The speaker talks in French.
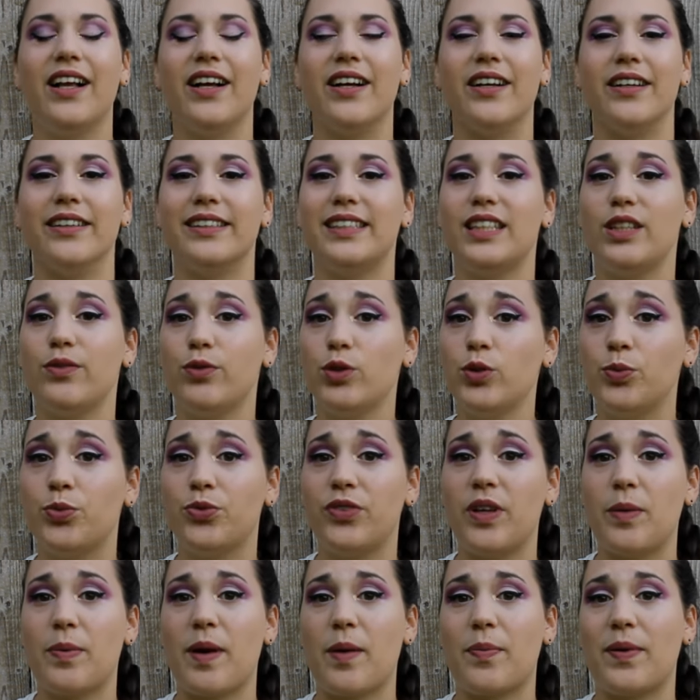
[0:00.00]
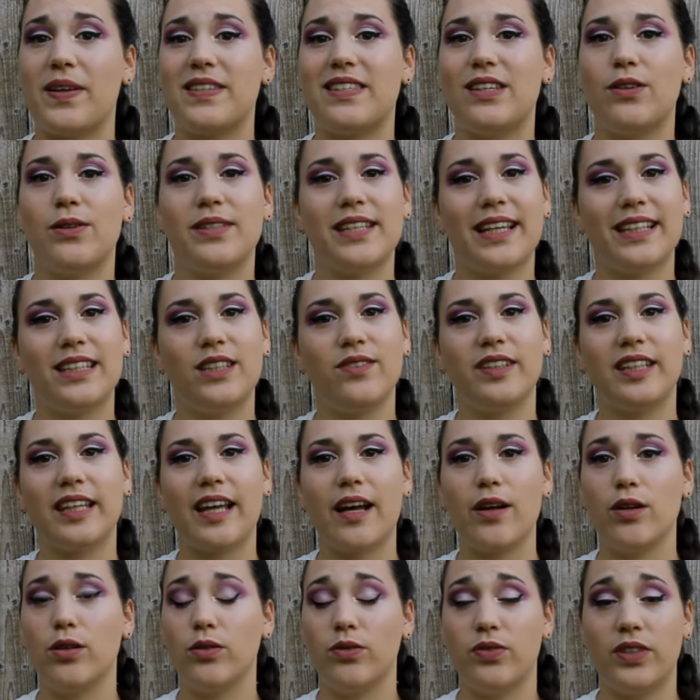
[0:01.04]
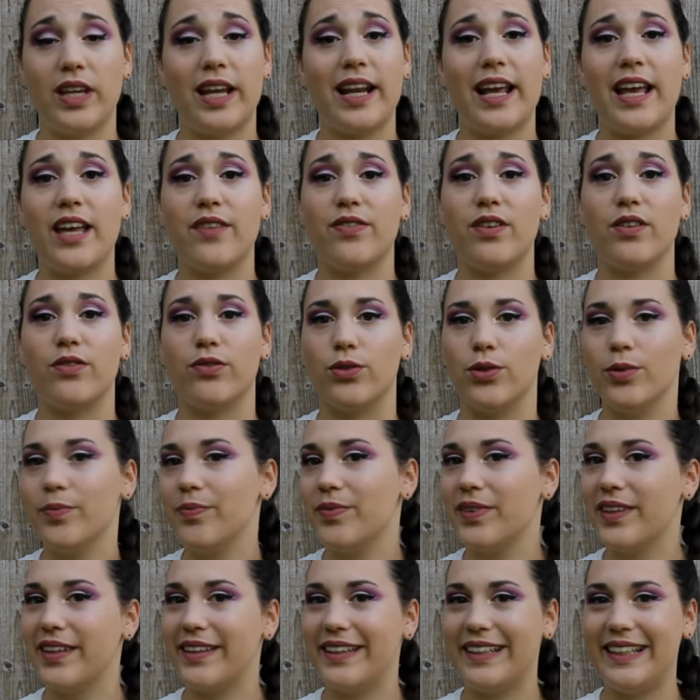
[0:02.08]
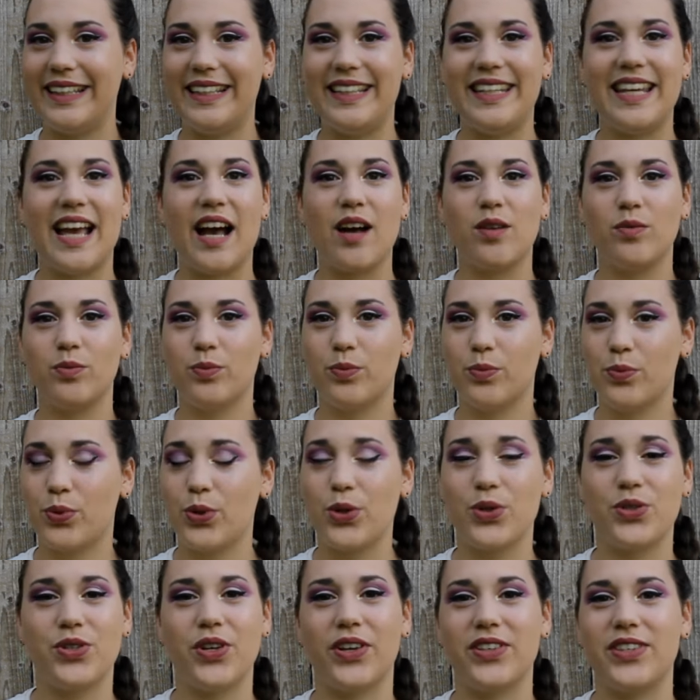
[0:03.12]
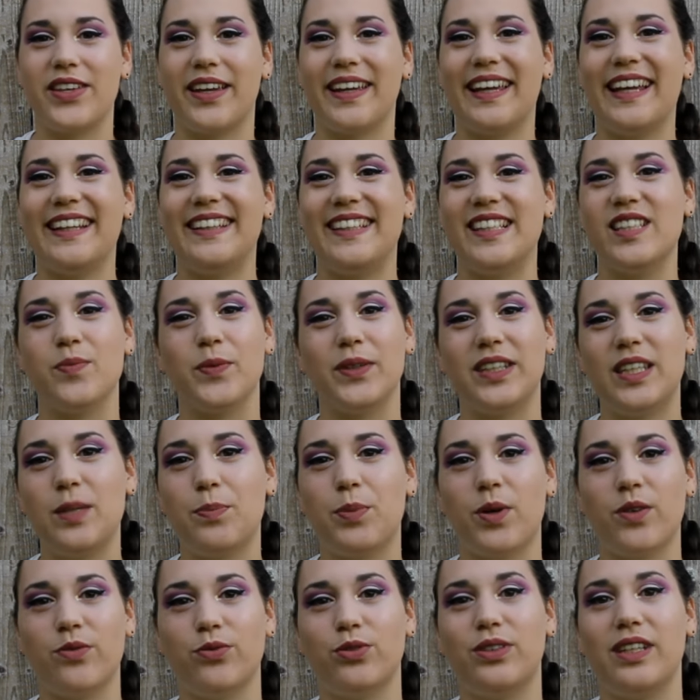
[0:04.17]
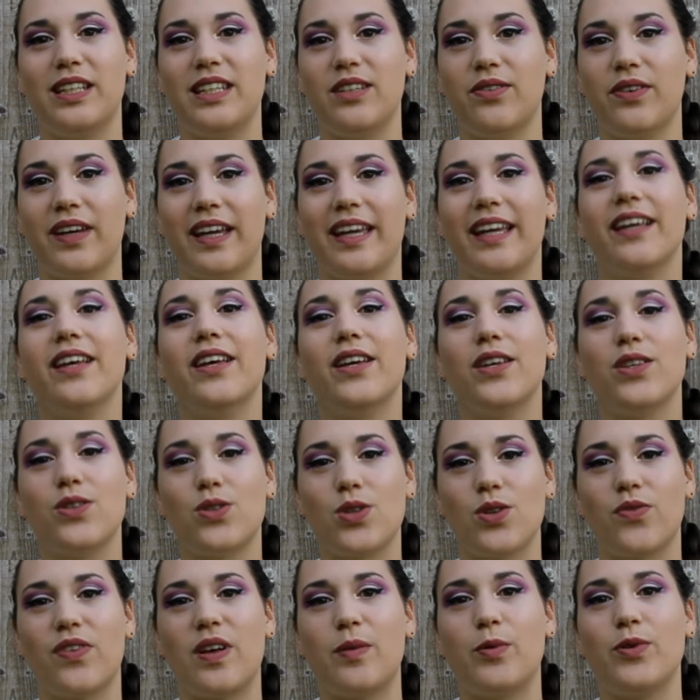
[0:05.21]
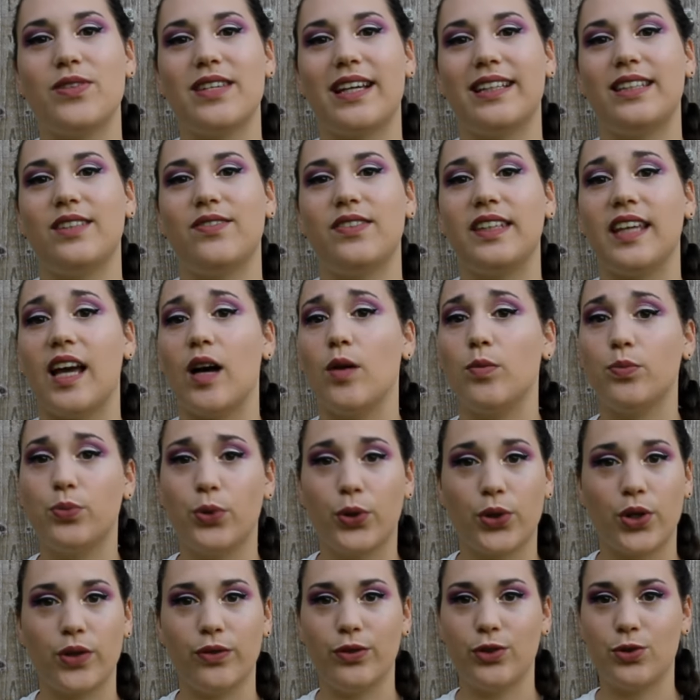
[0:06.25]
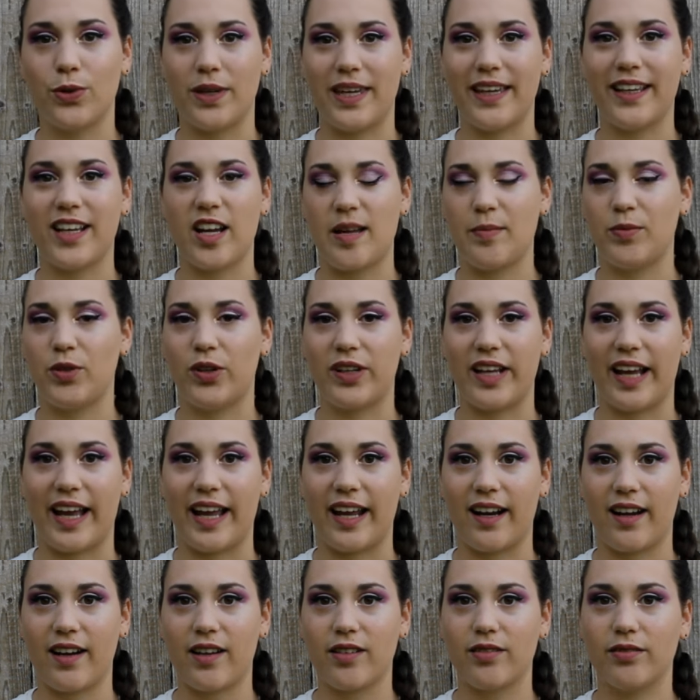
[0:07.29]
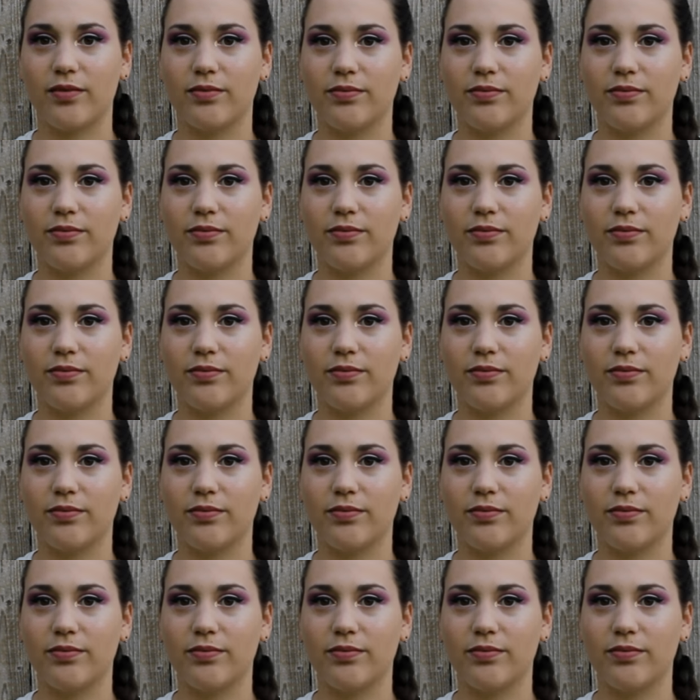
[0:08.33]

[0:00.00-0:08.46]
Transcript: Euh, si vous ne pouvez pas passer le certificat via la FFE, il y a plusieurs organismes qui peuvent vous délivrer ce fameux certificat pour que vous soyez quand même dans les règles.